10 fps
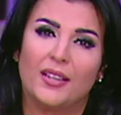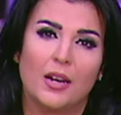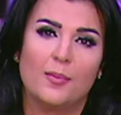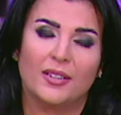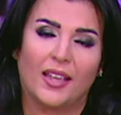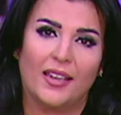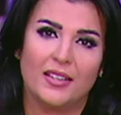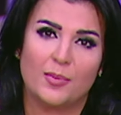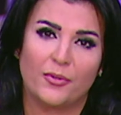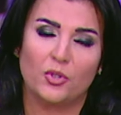نمط
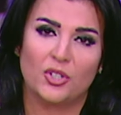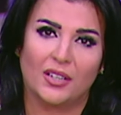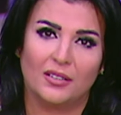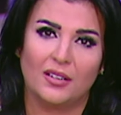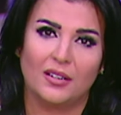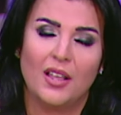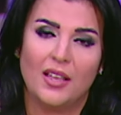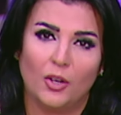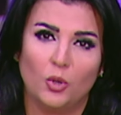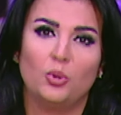حياتي ما فيهوش إحضار
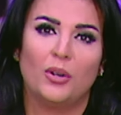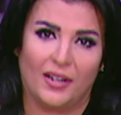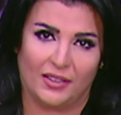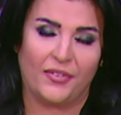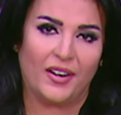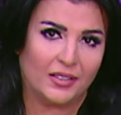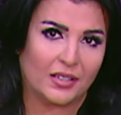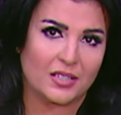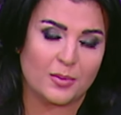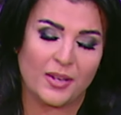حضور الاحتفاليات
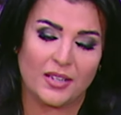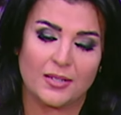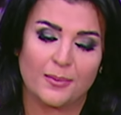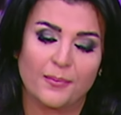الرسمية دي